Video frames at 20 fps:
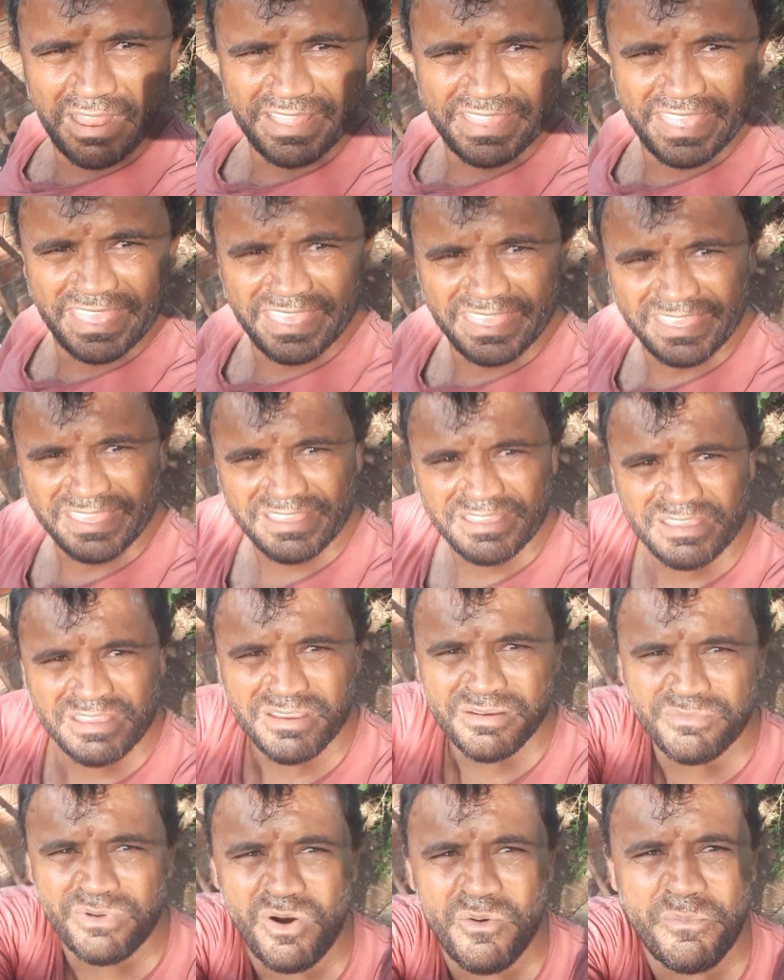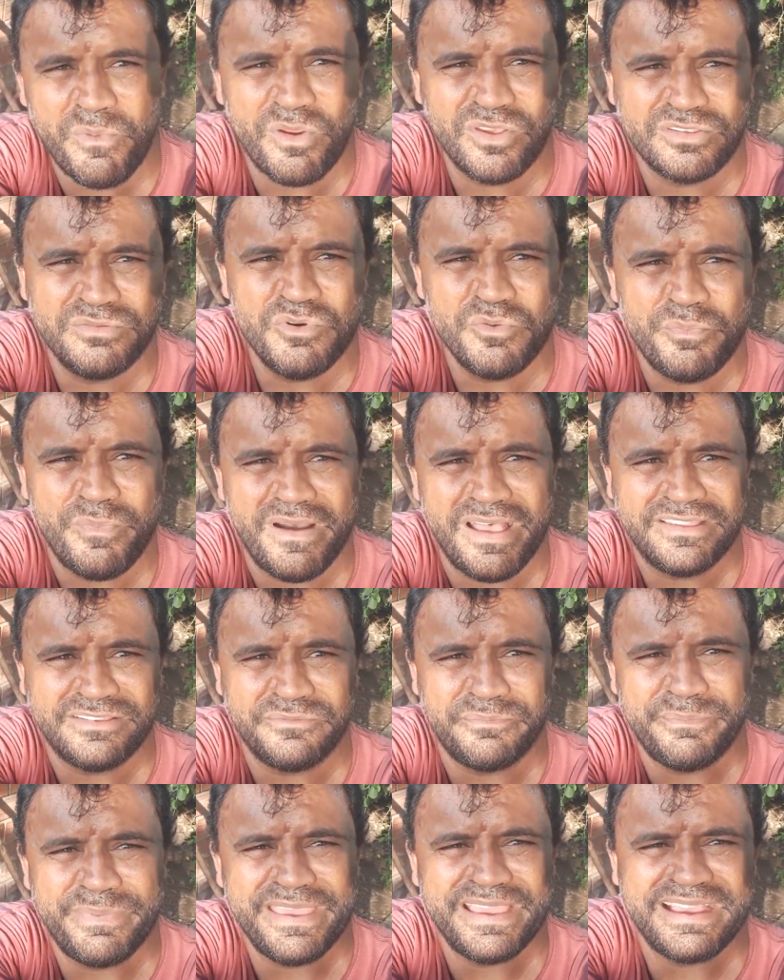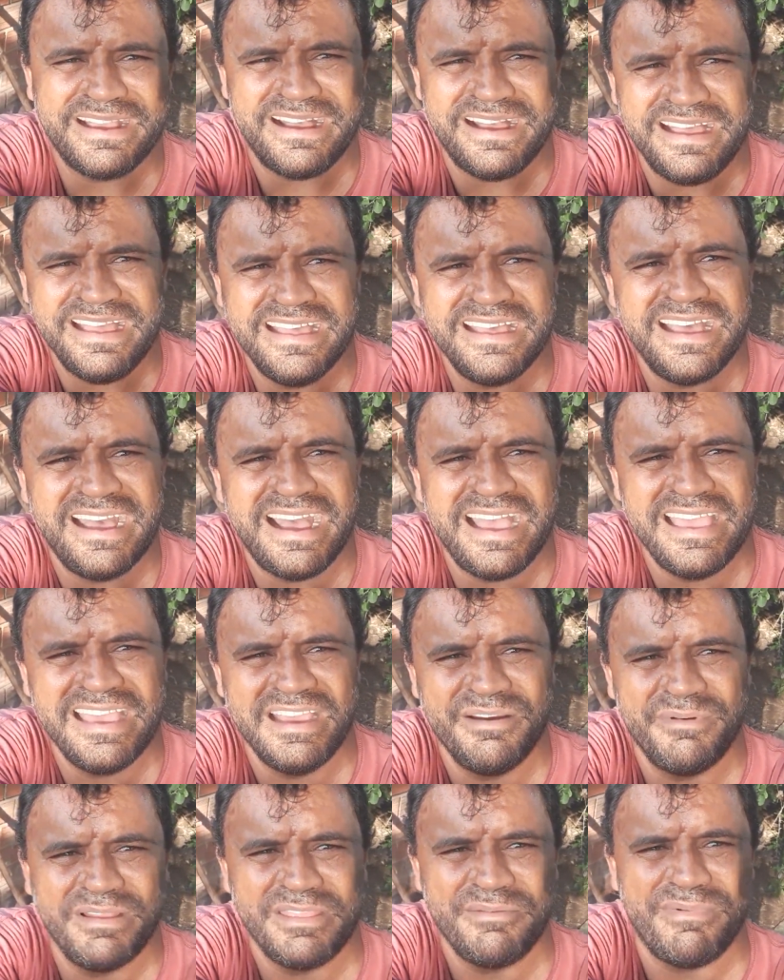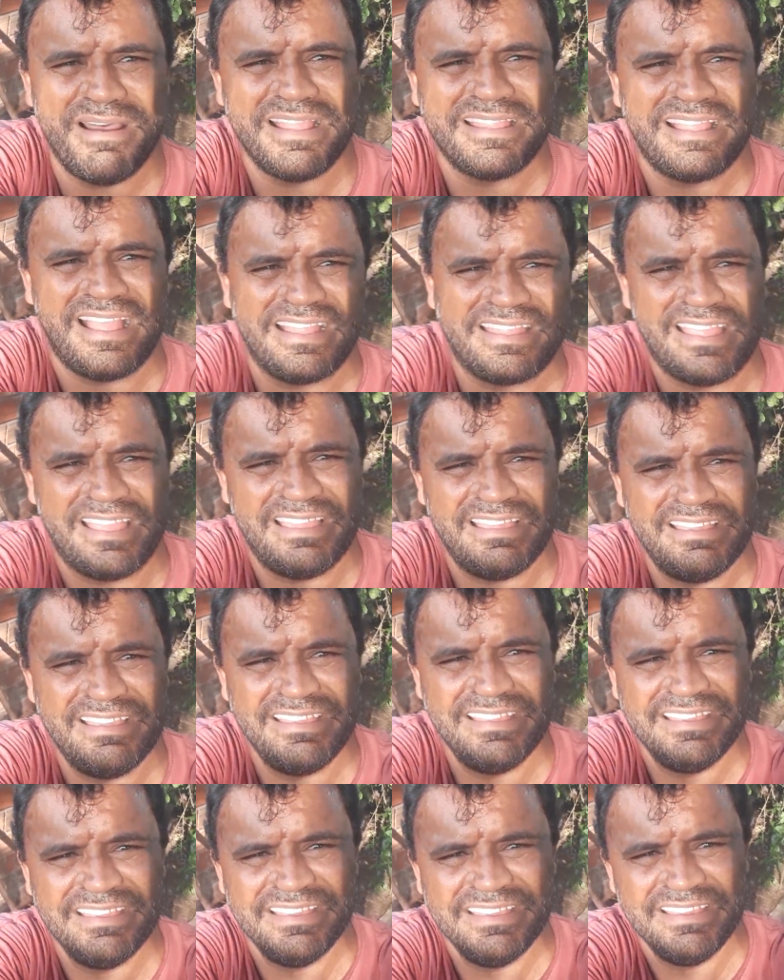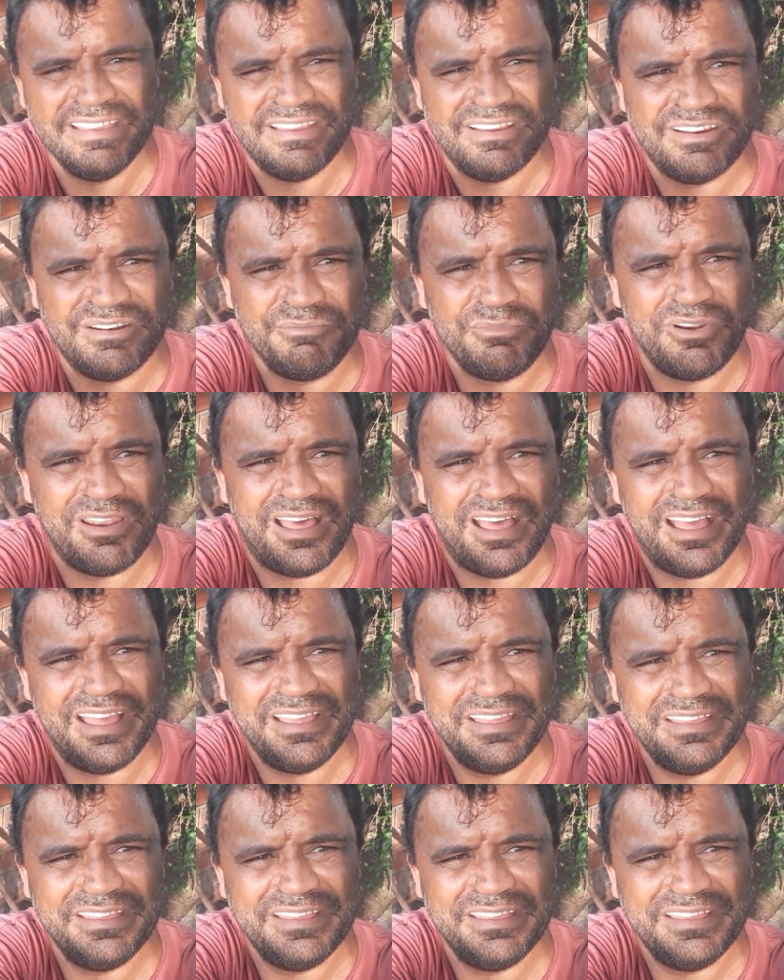lá, né? Ó, o próximo passo, pegar as ramas de batata. Vamos lá.